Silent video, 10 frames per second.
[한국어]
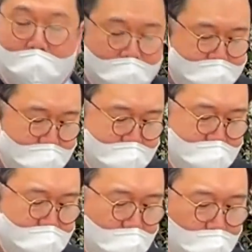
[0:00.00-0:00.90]

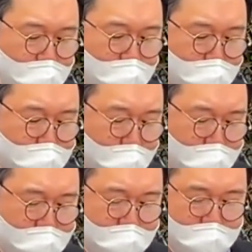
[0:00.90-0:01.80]
가짜 증거로
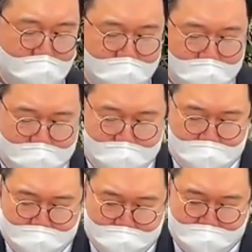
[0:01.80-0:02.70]
유성 씨
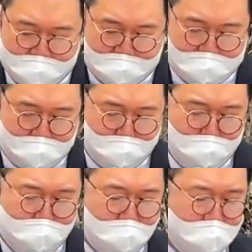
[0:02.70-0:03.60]
일개인에게 간첩
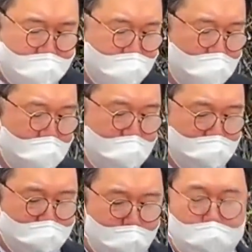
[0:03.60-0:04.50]
누명을 씌운
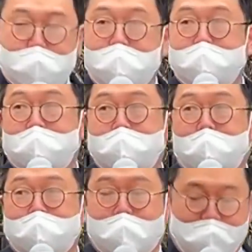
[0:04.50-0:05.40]
이두봉
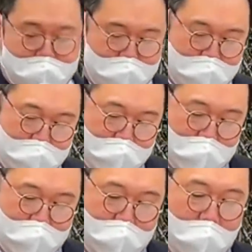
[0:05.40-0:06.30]
인천지검장,
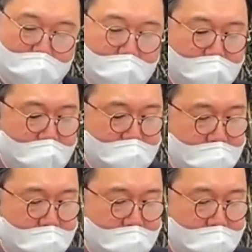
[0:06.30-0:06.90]
이 양반이